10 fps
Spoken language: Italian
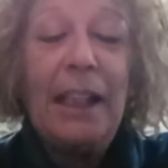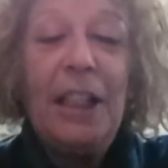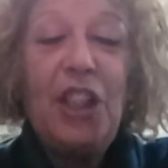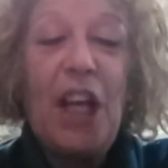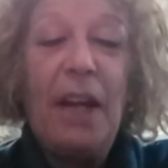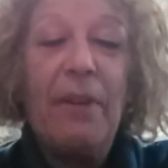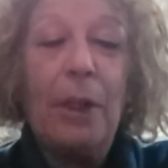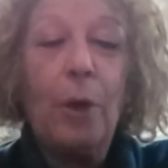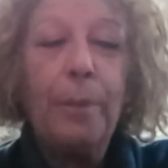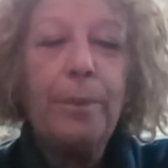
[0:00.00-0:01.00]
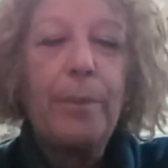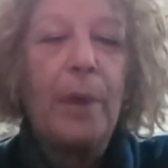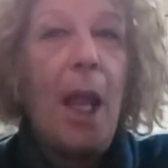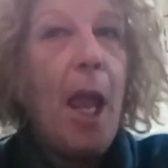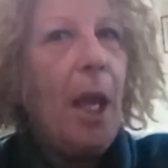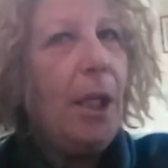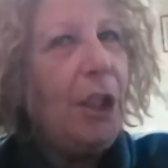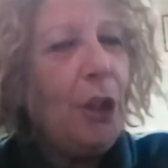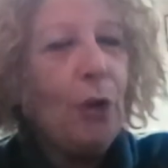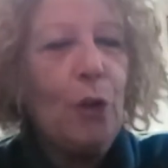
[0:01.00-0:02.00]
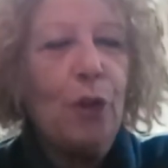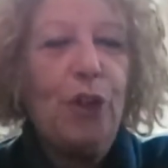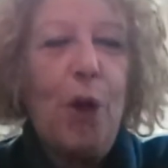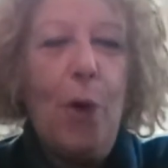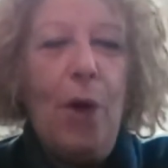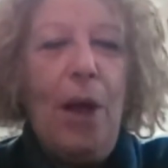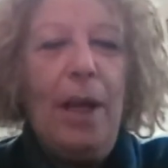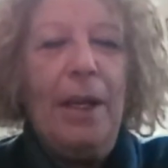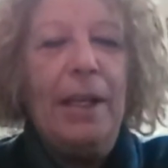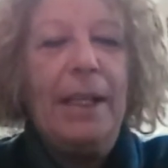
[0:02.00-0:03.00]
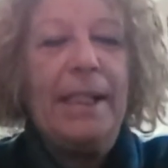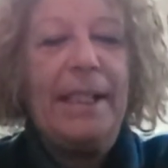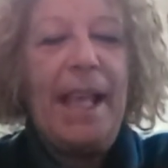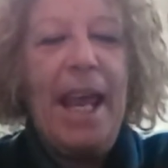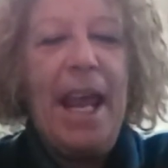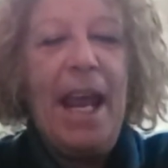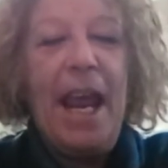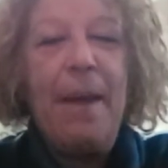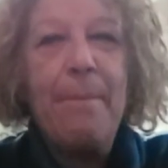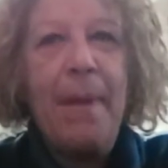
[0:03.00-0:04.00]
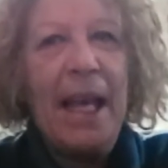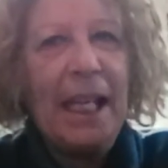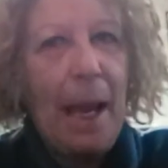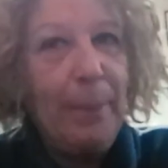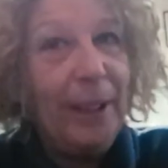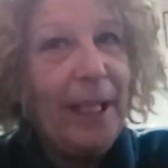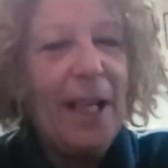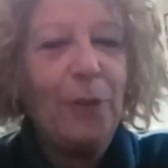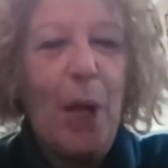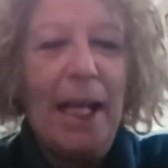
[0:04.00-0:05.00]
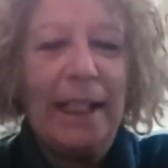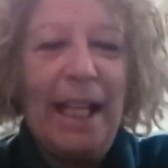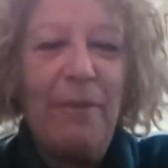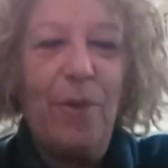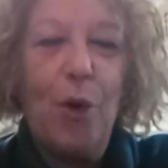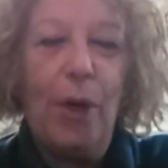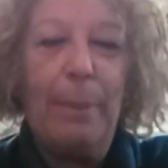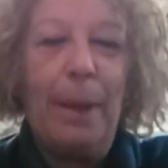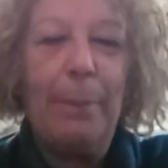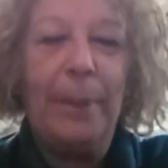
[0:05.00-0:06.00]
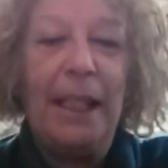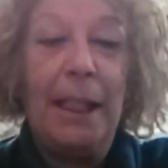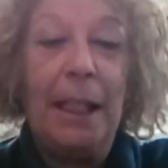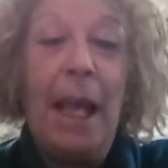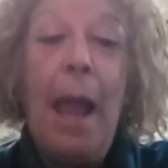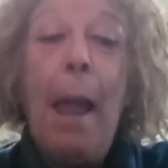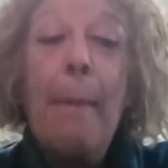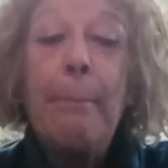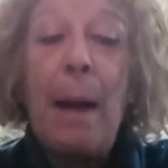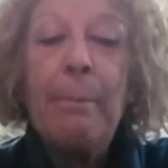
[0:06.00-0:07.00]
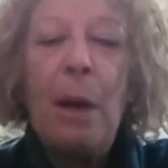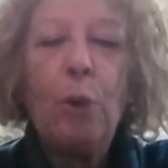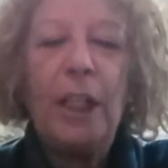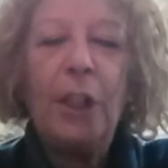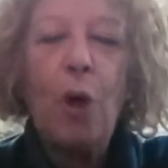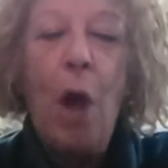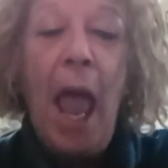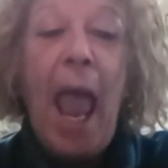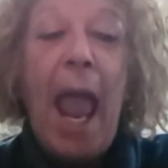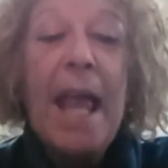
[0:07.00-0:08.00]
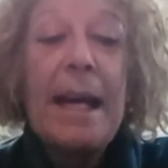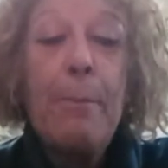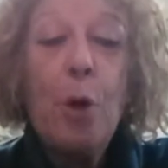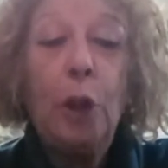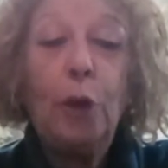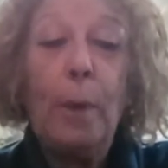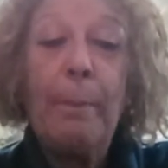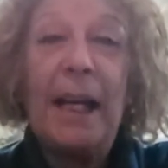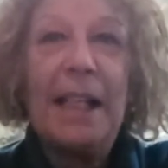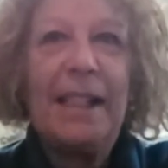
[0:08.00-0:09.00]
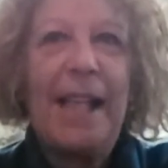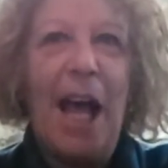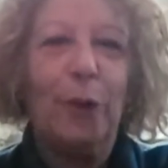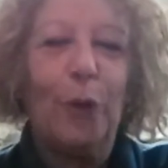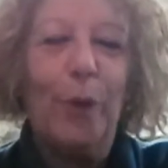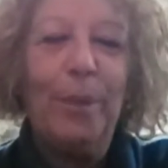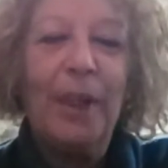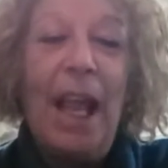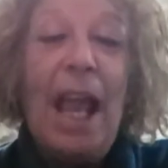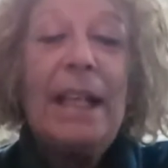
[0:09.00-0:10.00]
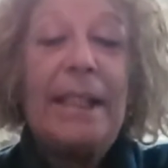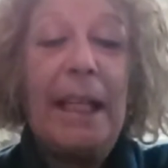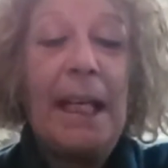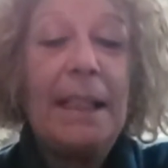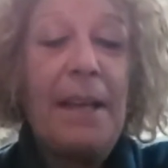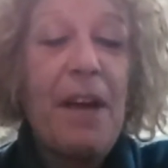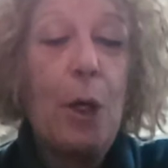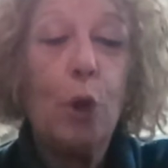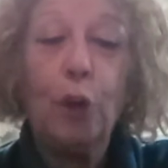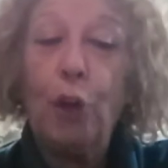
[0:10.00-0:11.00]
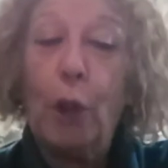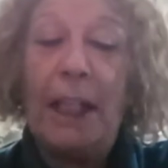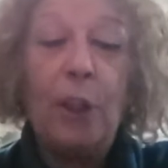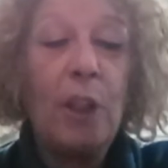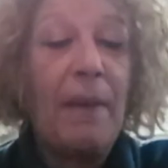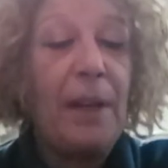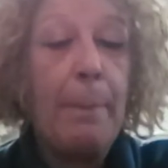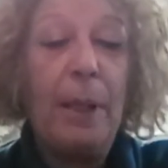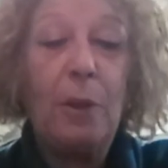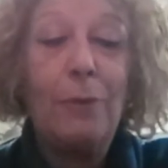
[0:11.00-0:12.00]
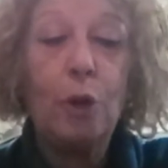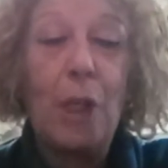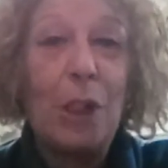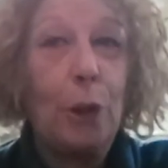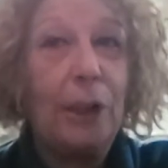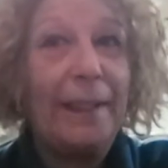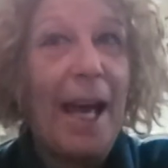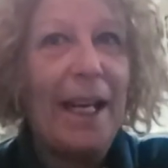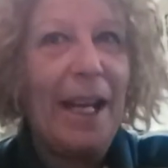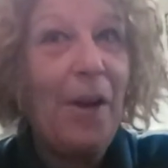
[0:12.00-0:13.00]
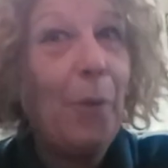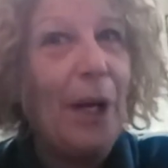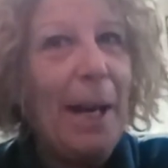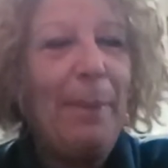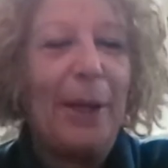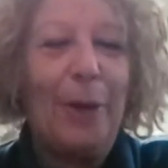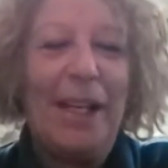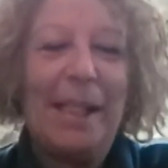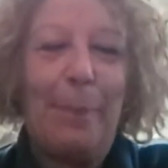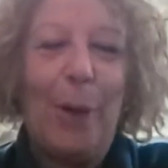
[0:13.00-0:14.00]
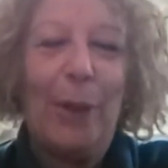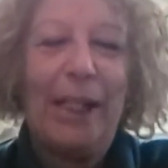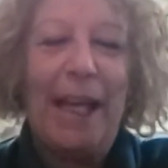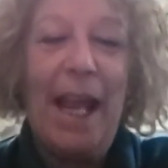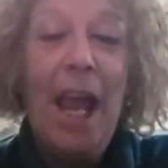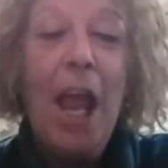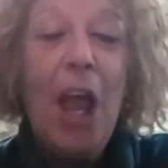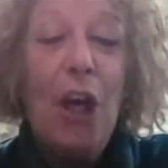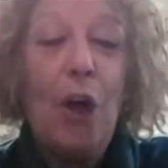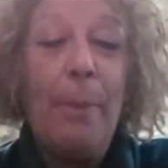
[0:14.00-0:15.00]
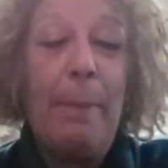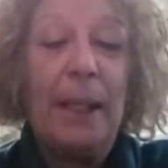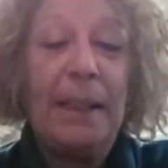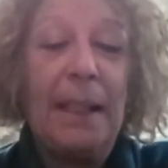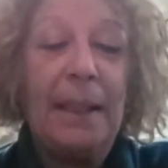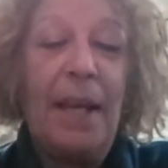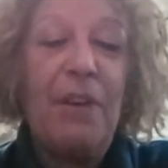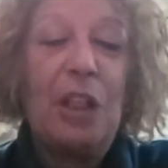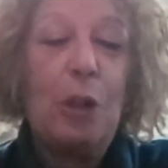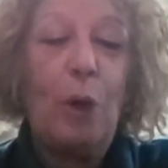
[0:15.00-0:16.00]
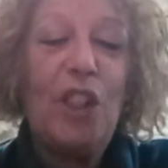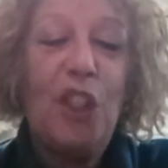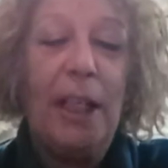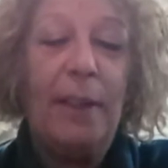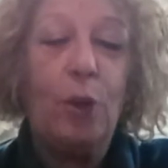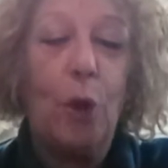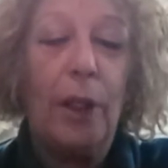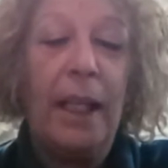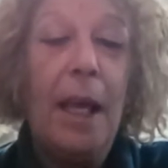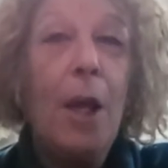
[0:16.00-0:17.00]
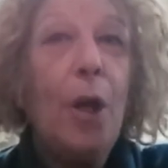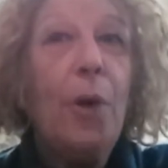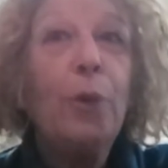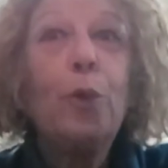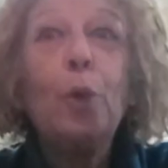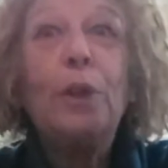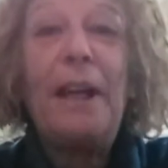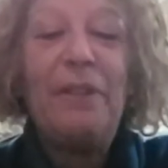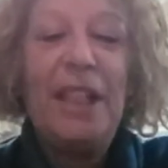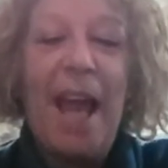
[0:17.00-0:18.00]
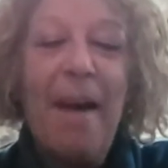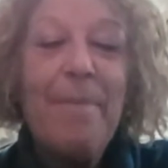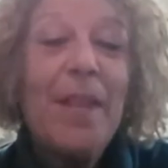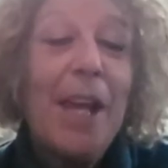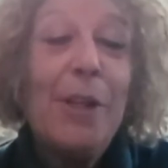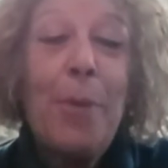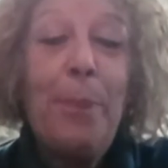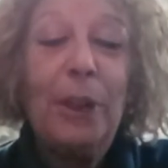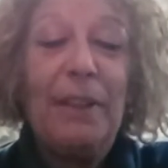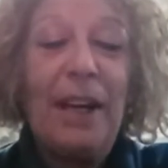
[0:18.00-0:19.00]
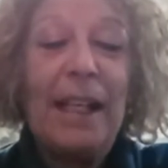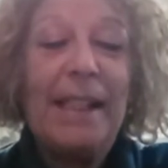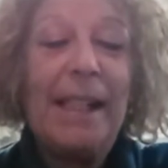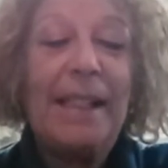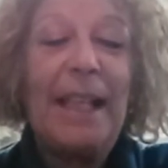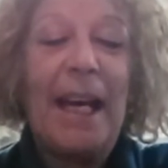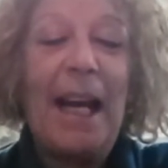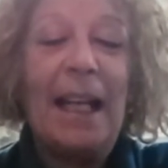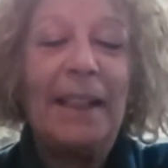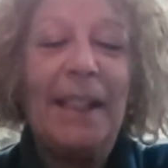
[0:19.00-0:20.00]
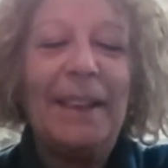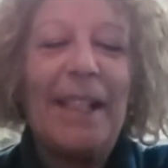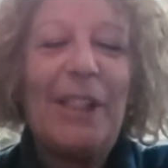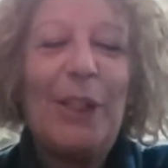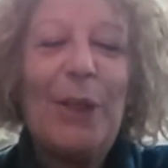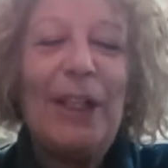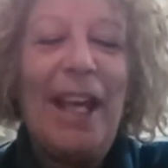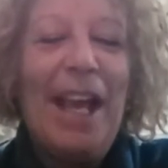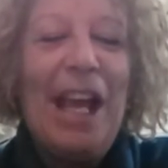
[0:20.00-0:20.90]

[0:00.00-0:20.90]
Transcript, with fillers: dicevano. Io non so se è mai capitato anche a voi bambini, ma Maurino era molto imbarazzato. Si rendeva conto che non avrebbe dovuto ascoltare quelle parole sporche, come pretendevano i suoi genitori. Tuttavia, non poteva resistere alla tentazione